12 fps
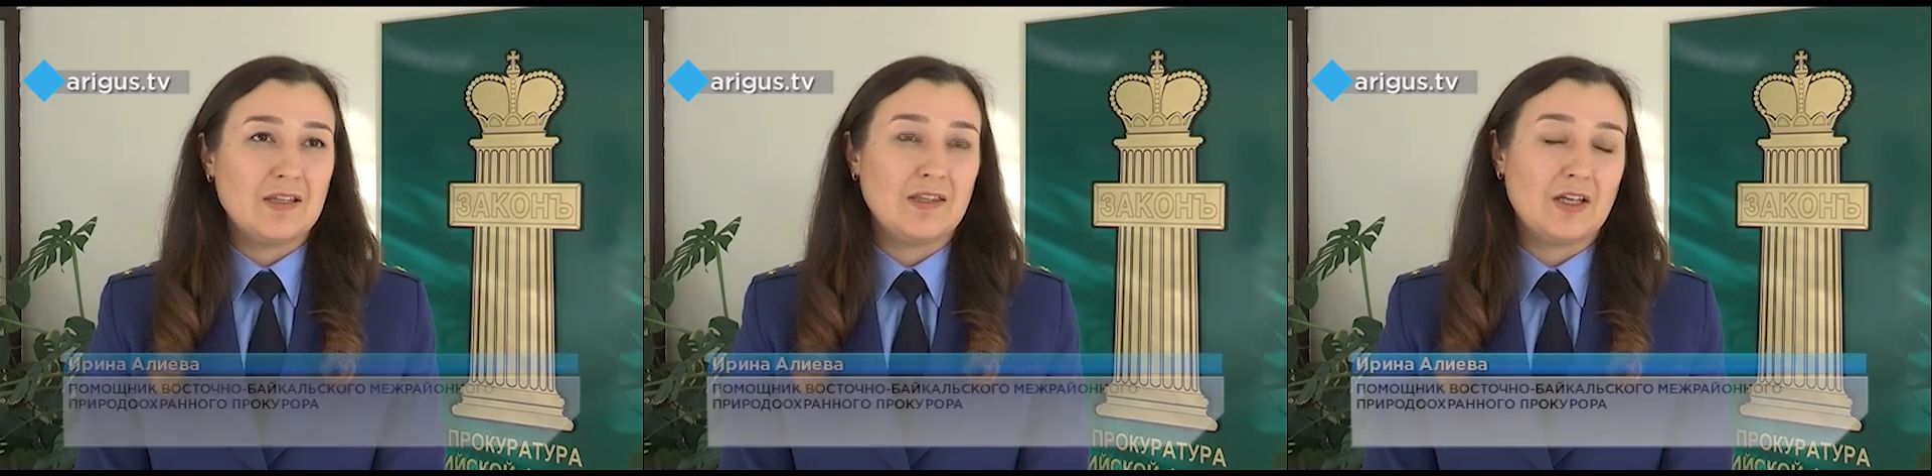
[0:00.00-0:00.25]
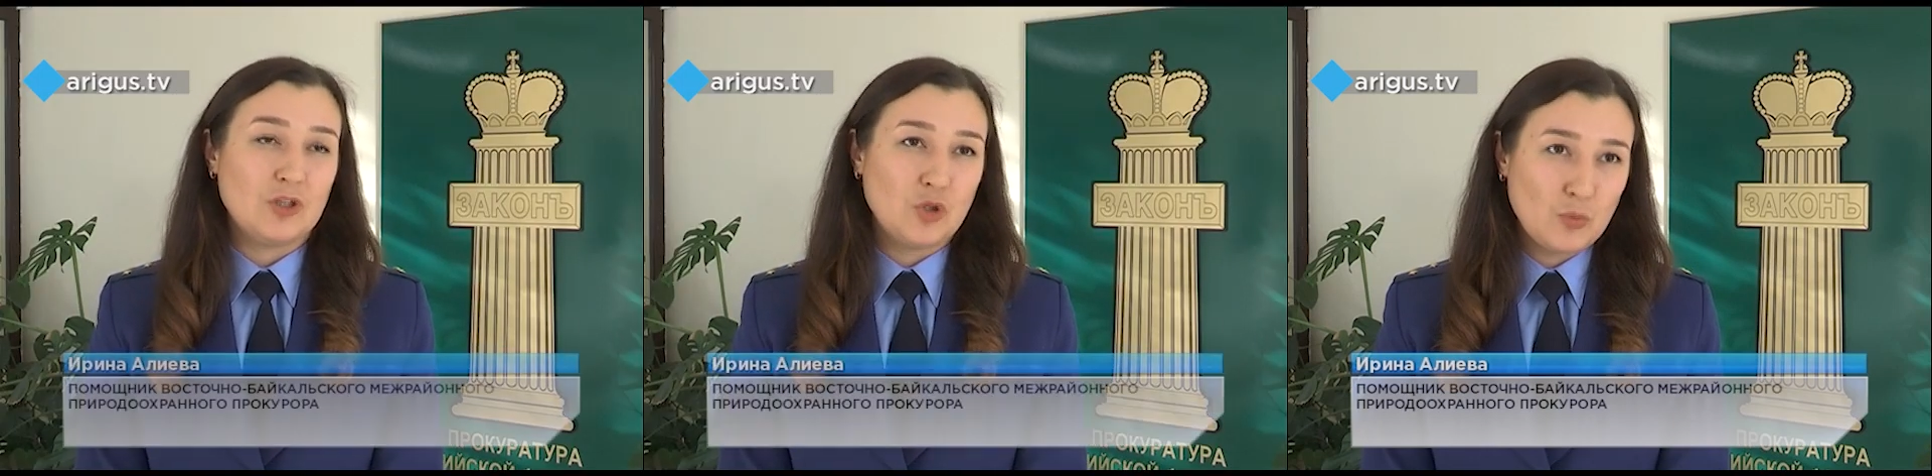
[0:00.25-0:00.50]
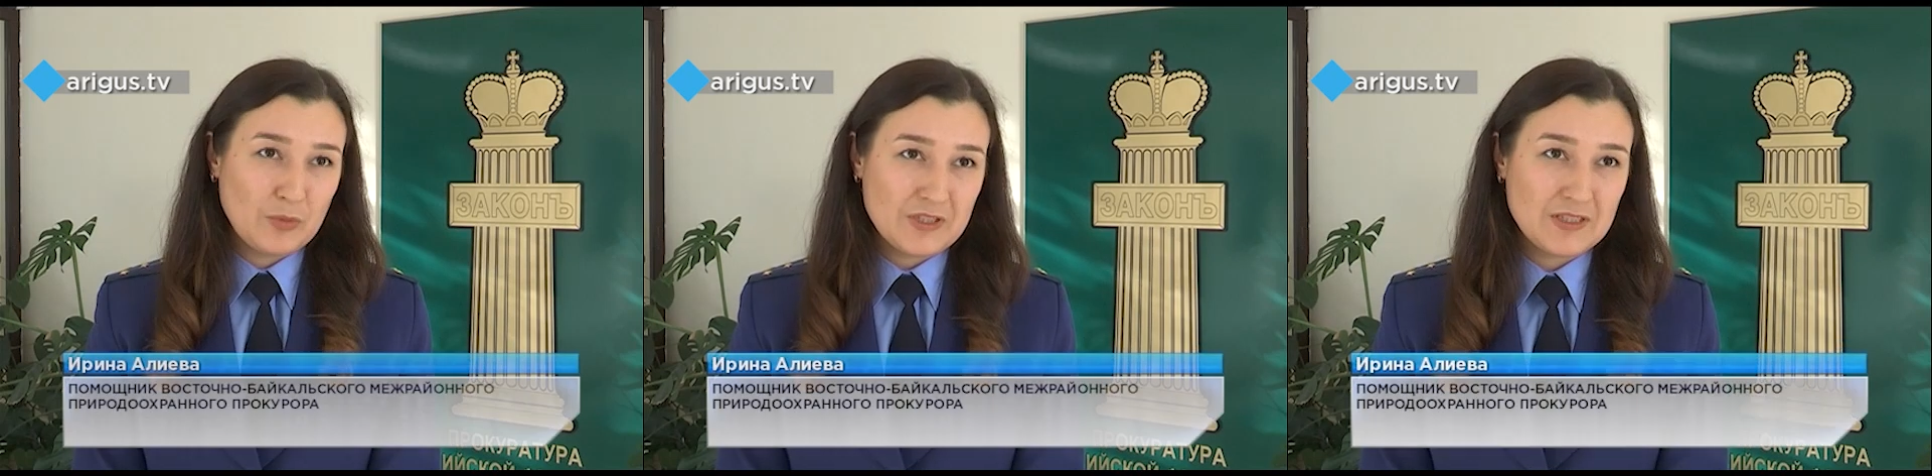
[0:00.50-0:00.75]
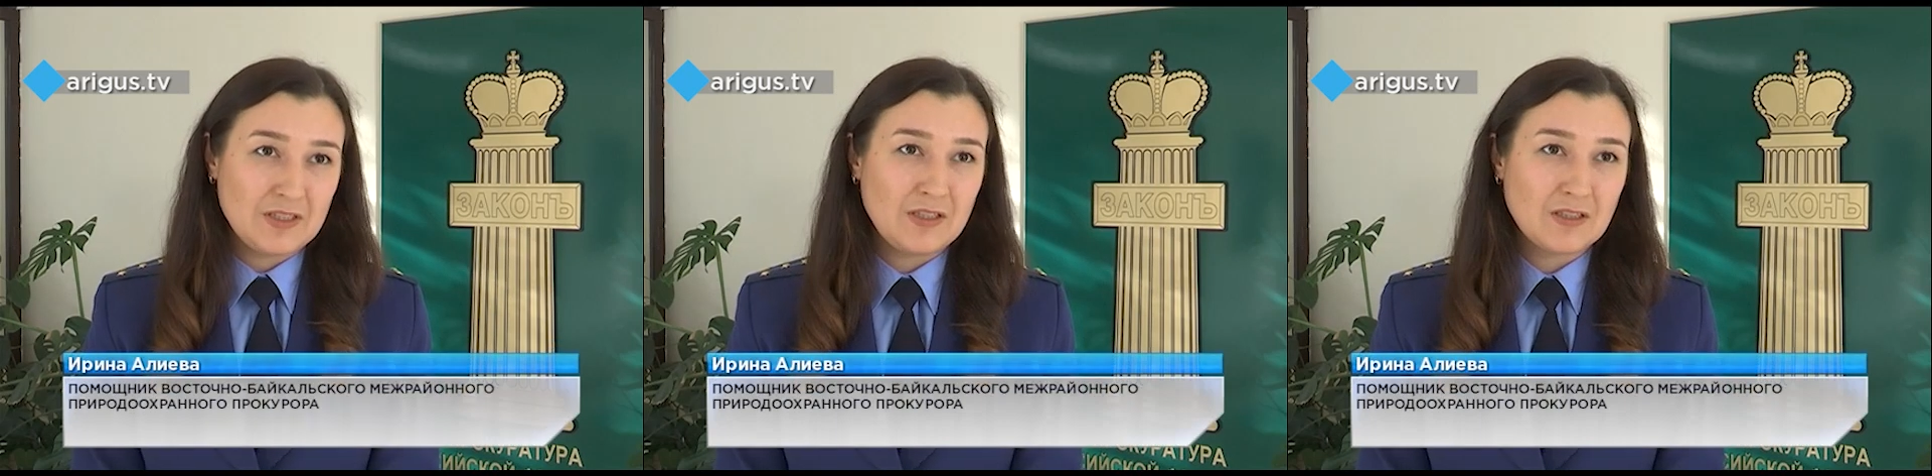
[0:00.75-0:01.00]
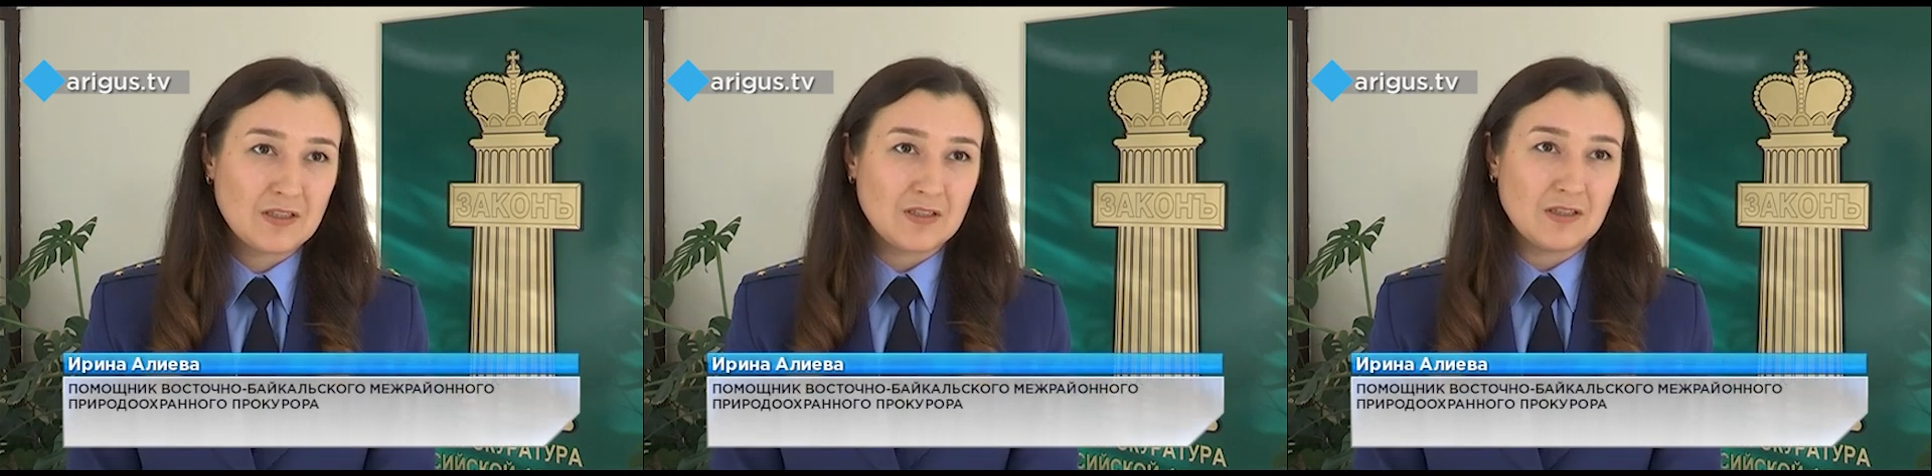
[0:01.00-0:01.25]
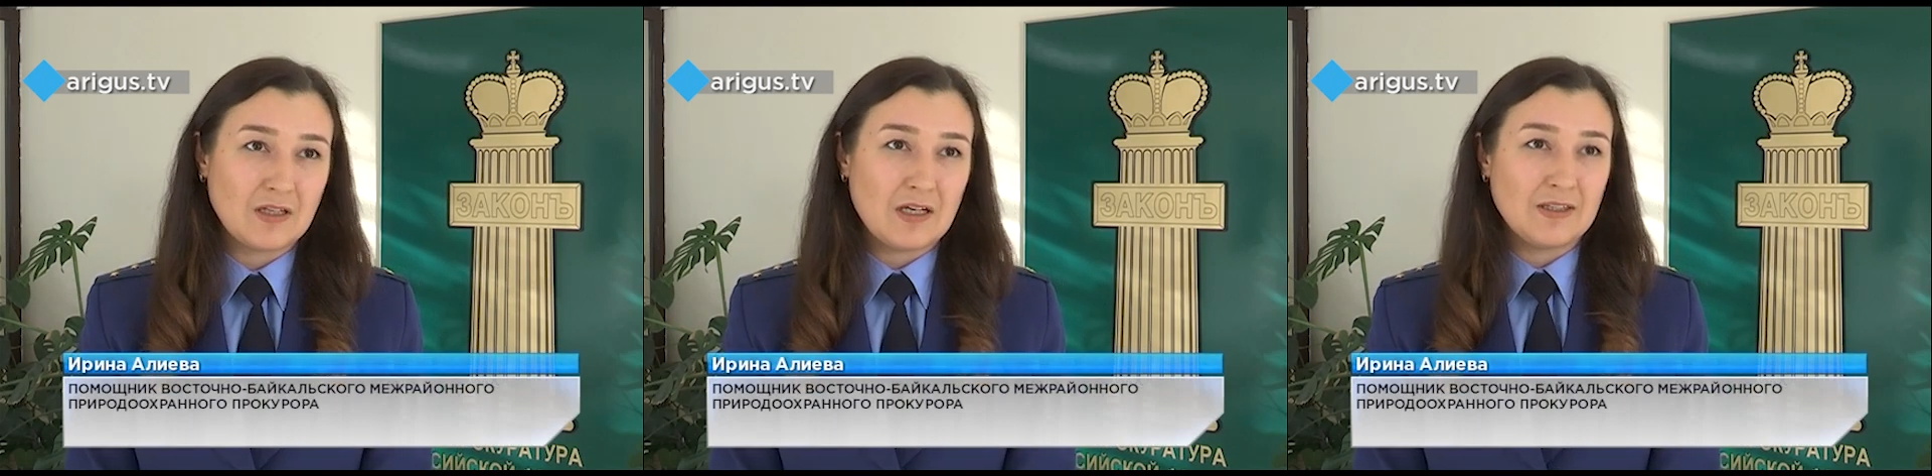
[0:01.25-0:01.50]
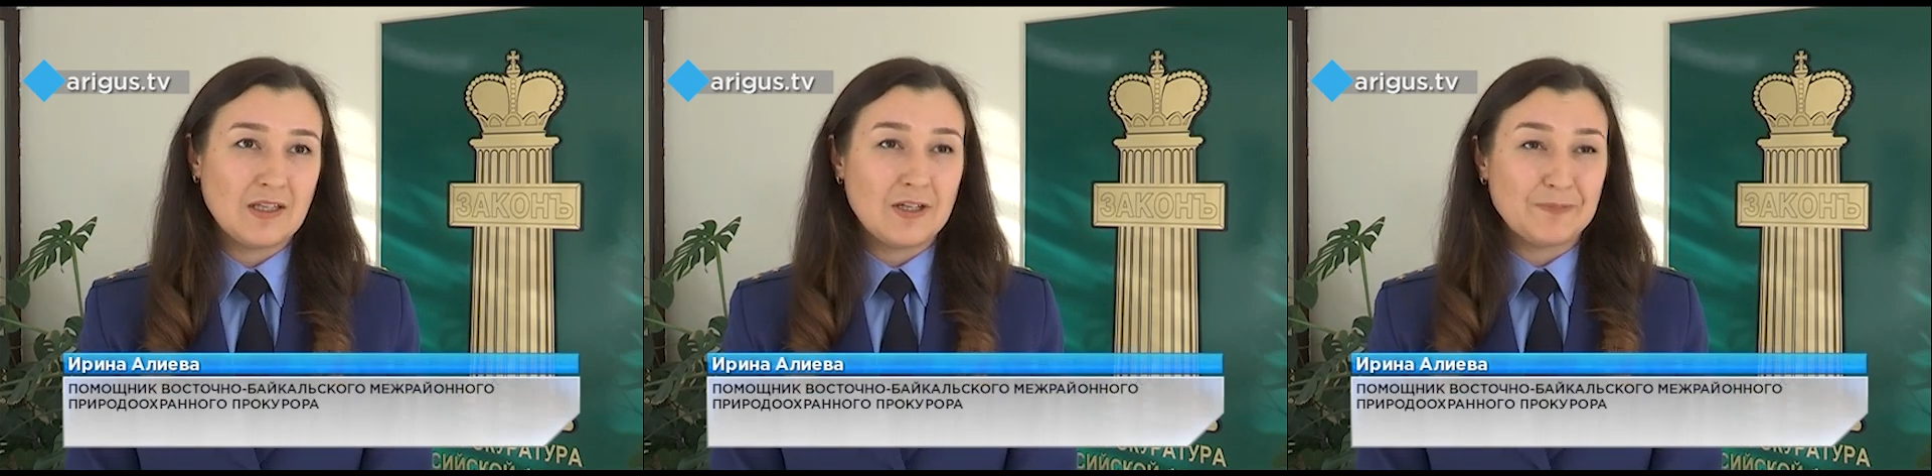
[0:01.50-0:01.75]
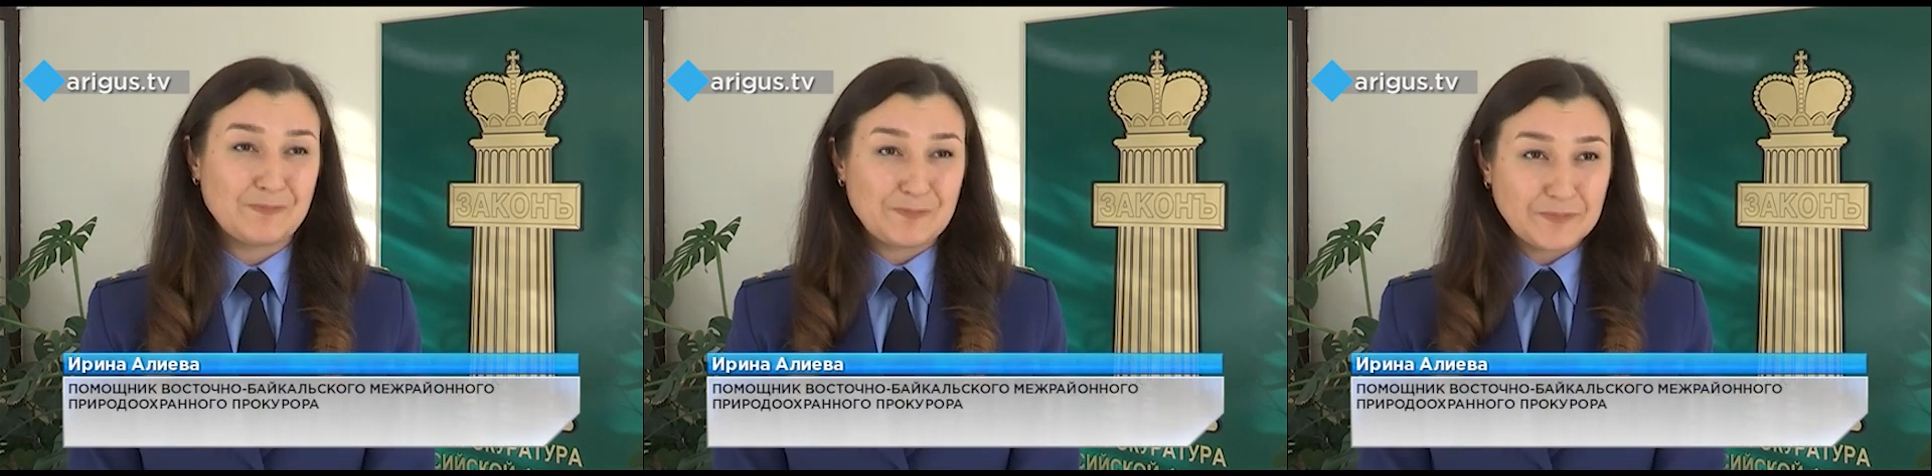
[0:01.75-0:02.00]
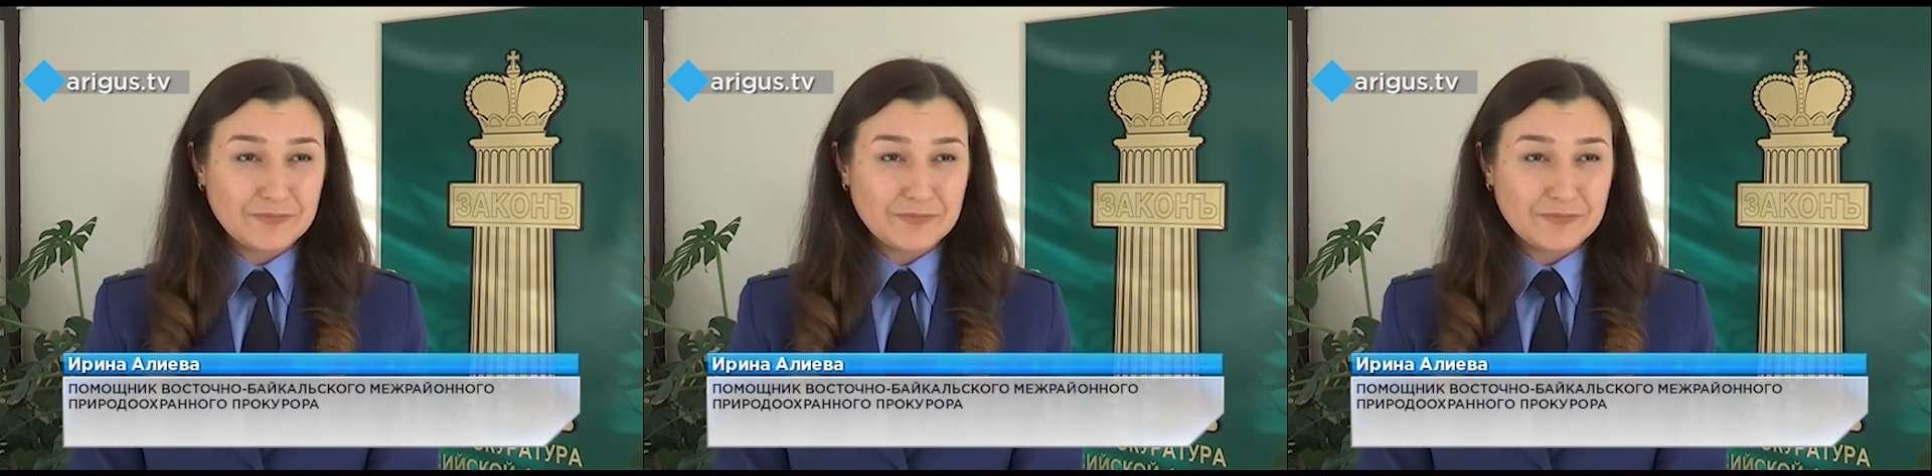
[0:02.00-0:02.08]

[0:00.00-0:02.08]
на одном из них э, она